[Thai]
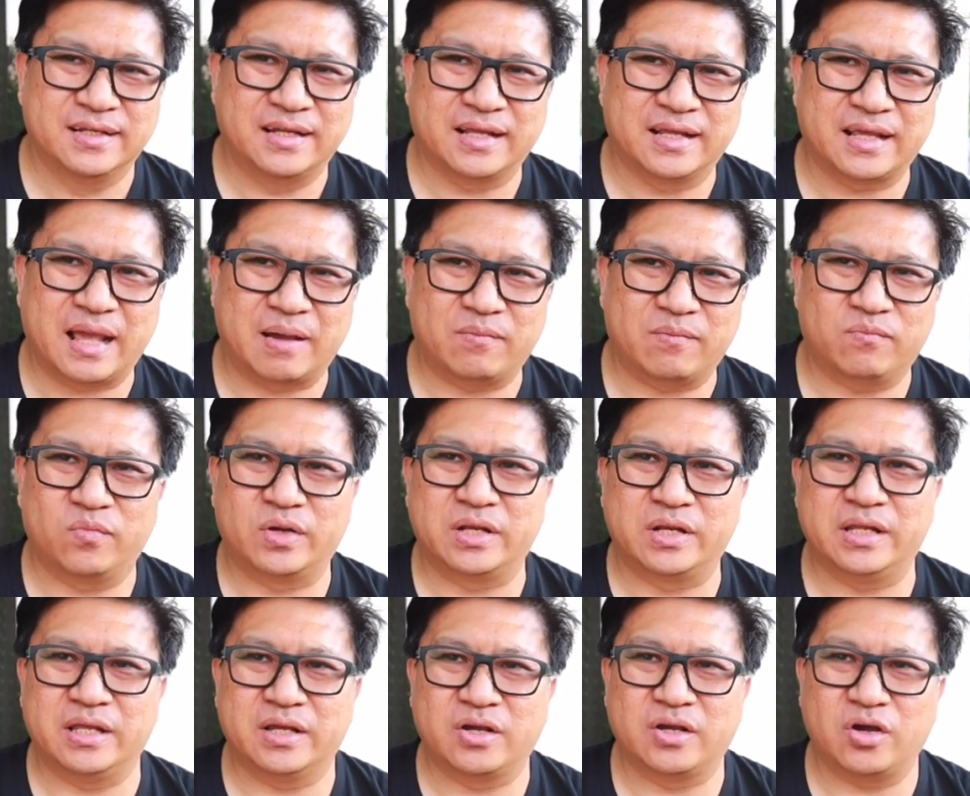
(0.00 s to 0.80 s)
นะครับ
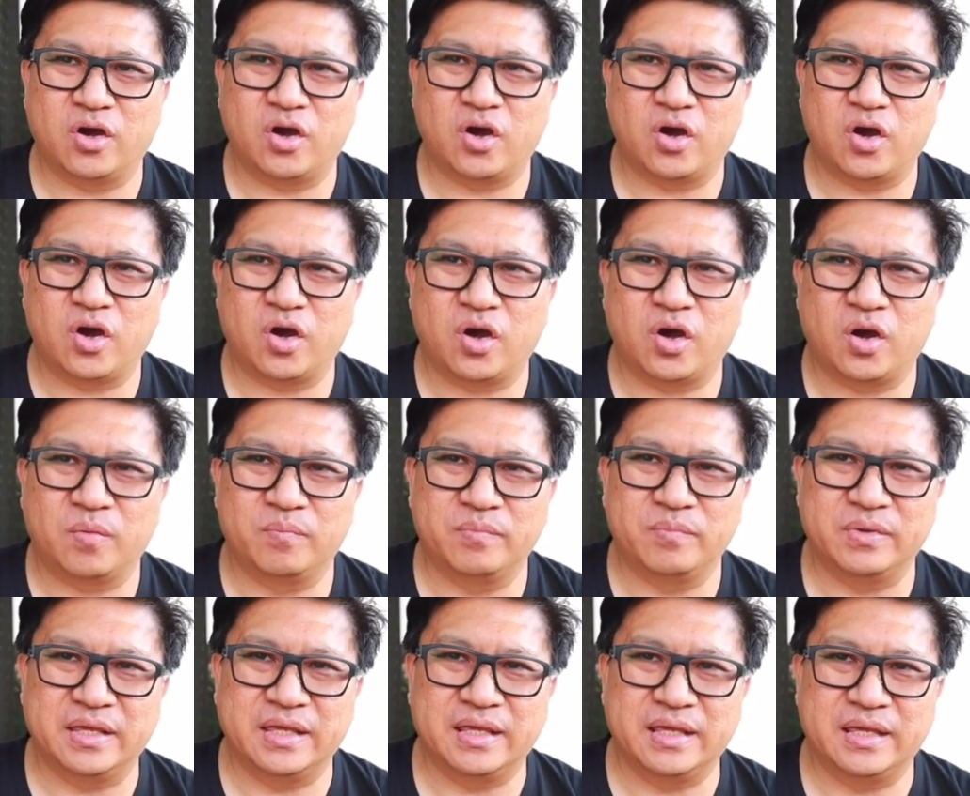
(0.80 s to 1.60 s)
วันนี้ก็
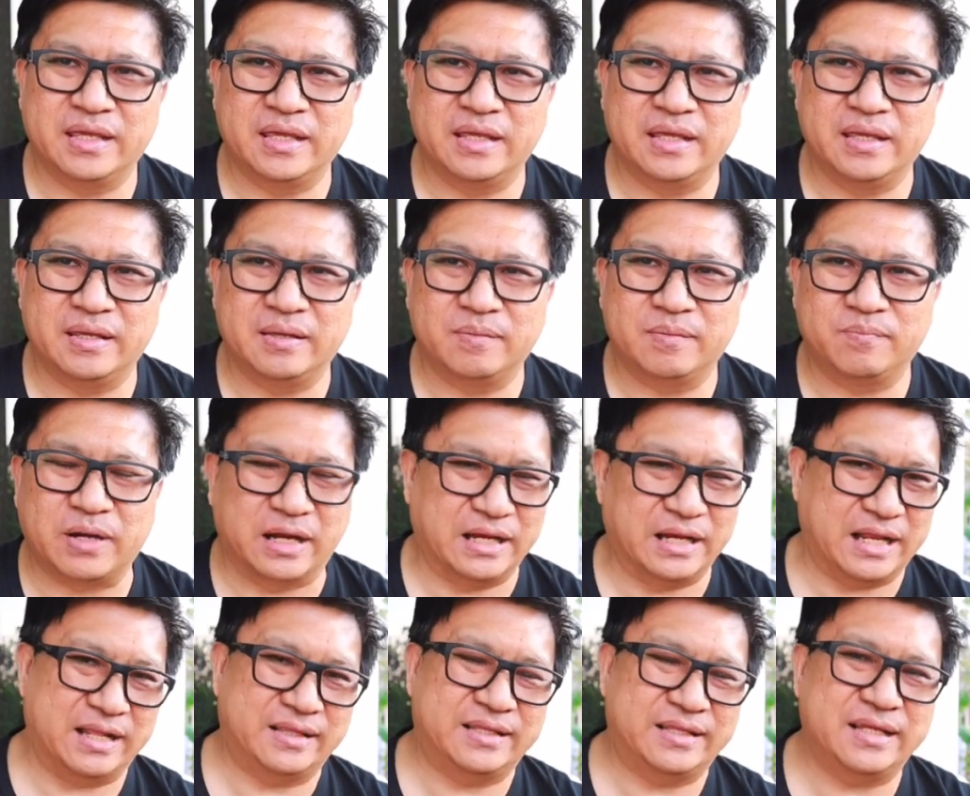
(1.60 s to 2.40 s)
มีป
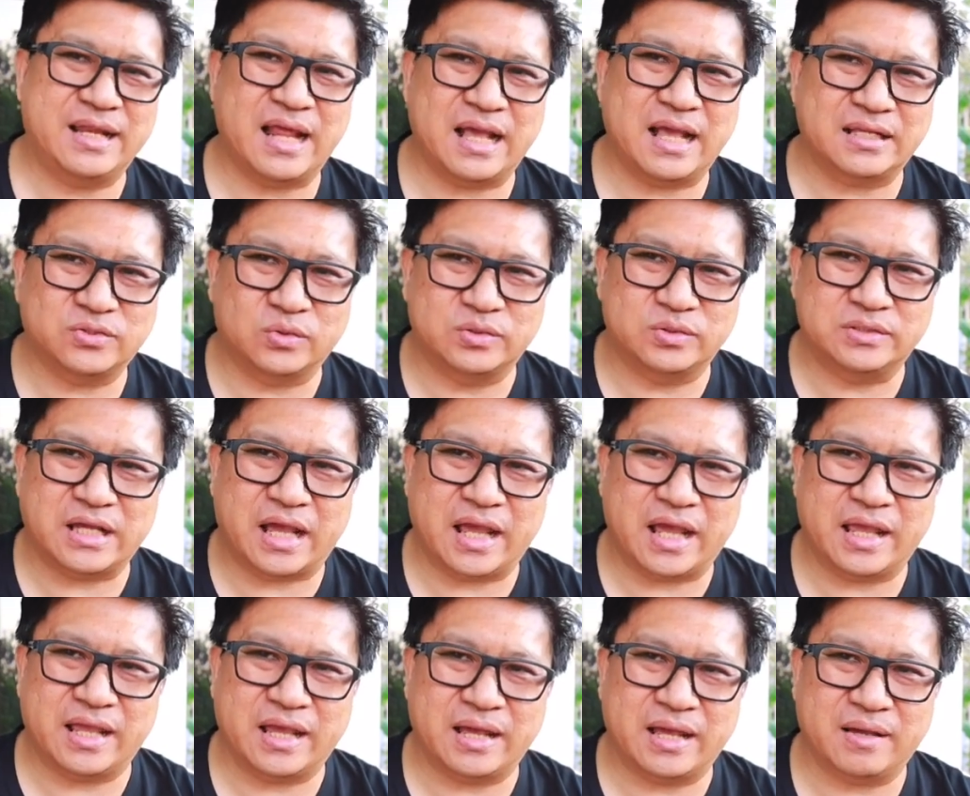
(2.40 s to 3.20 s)
ระเด็นที่น่าสนใจ
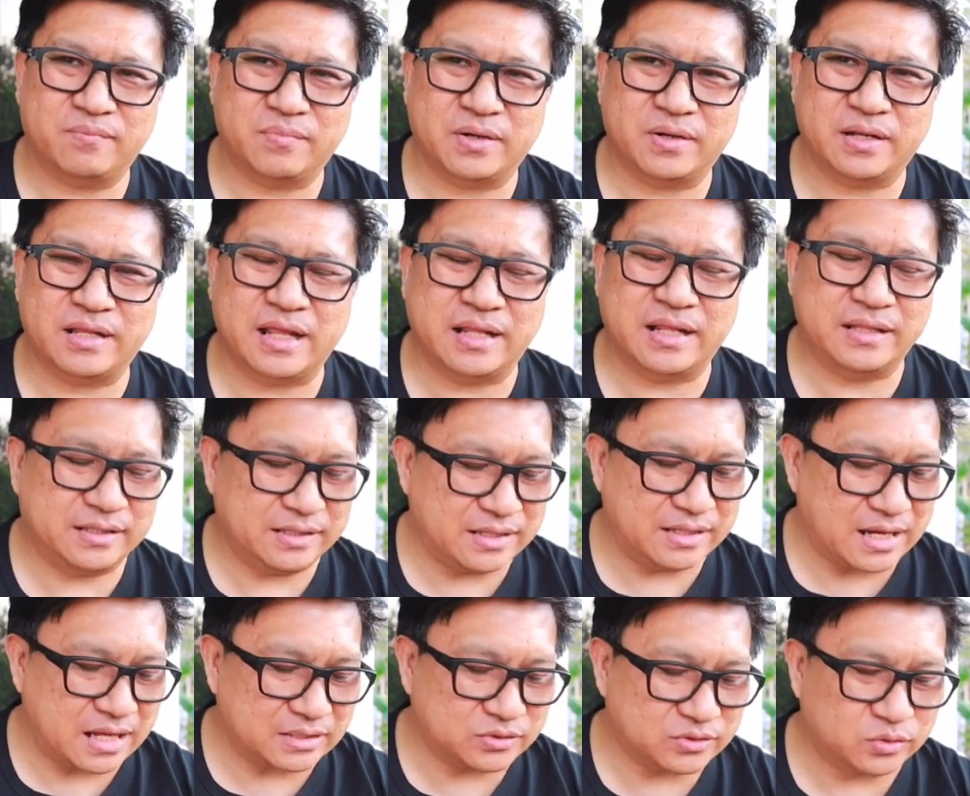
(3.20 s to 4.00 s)
ฮะประเด็น
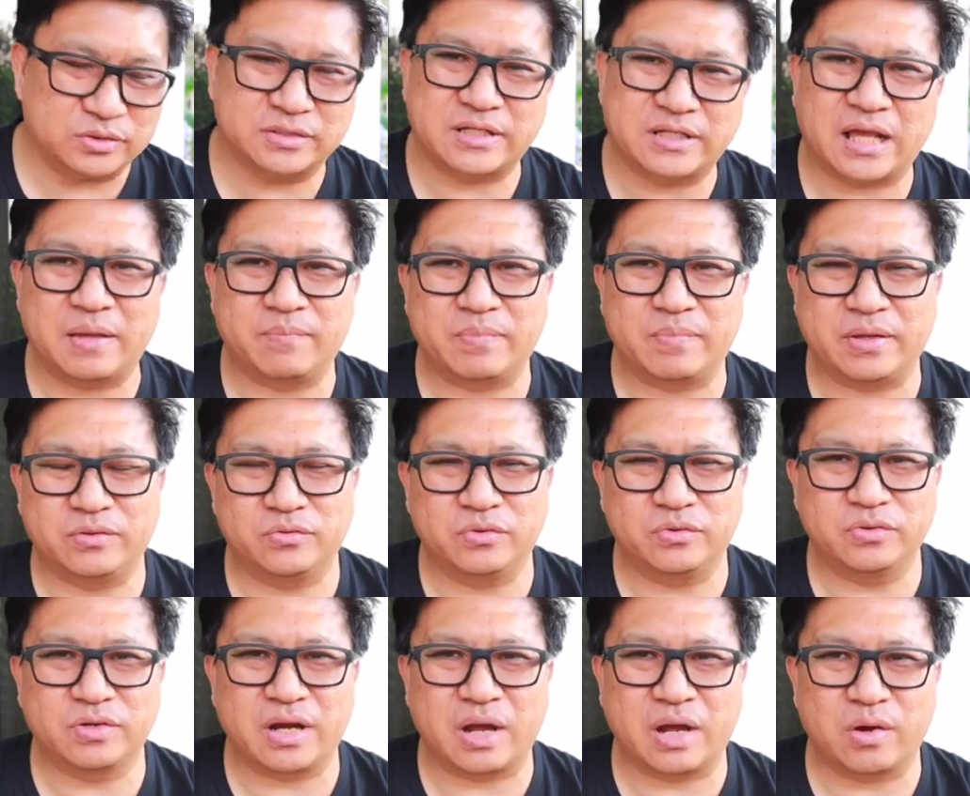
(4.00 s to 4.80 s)
ที่น่าสนใจเป็น
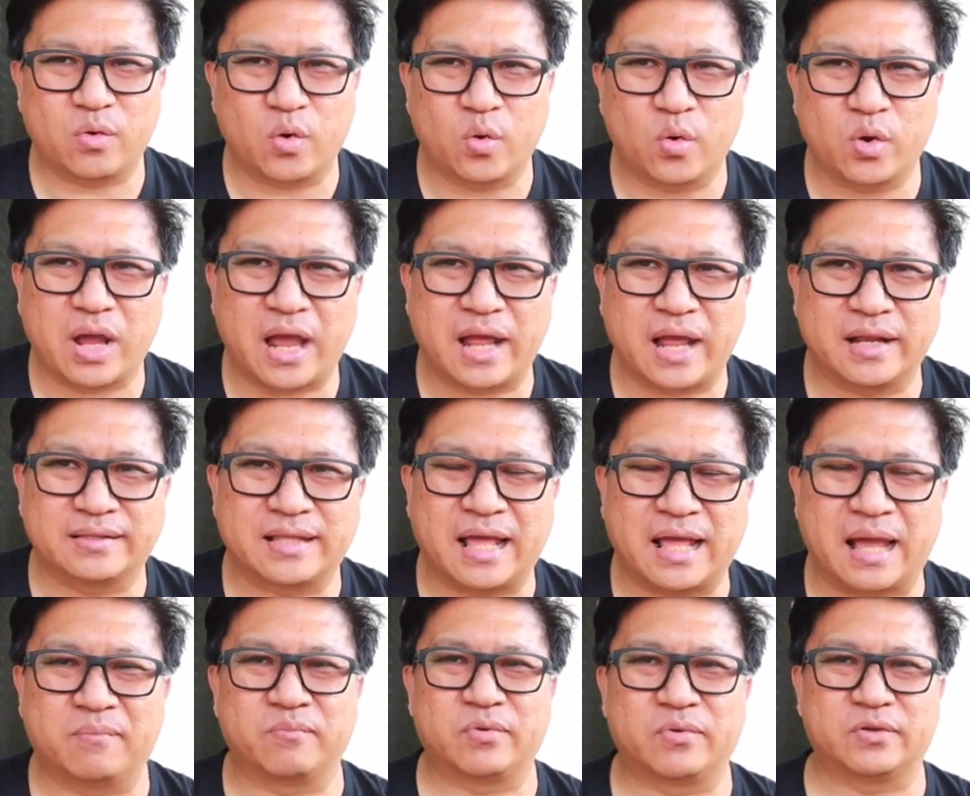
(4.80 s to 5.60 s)
เรื่องราวของการ
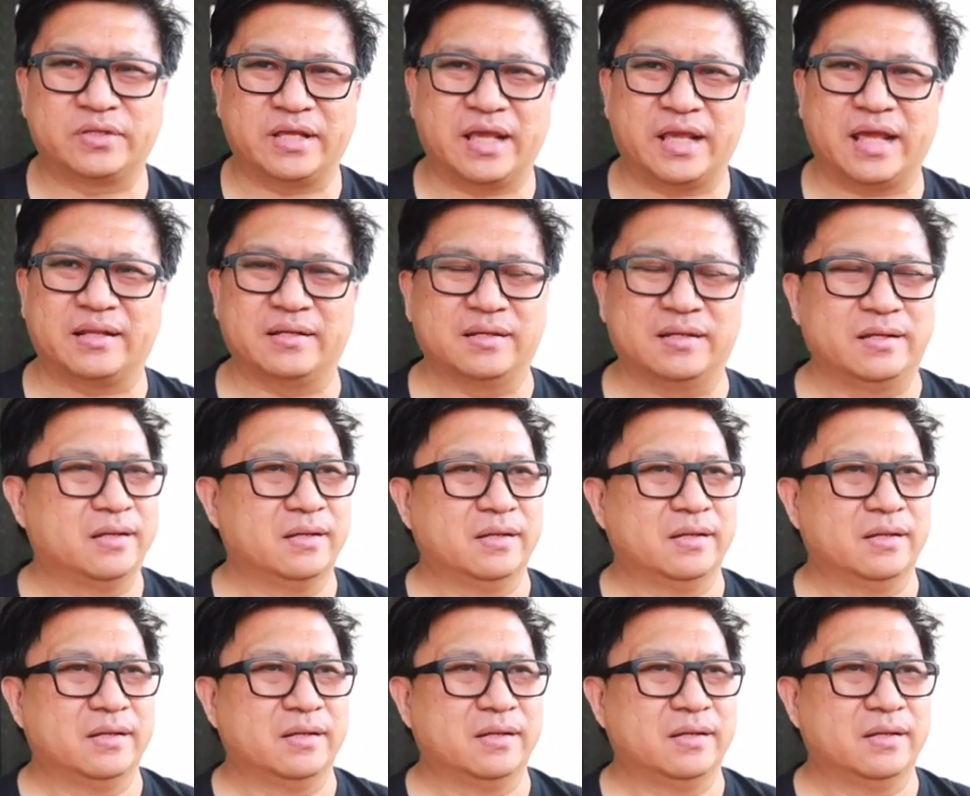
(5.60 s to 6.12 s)
ต่างประเทศ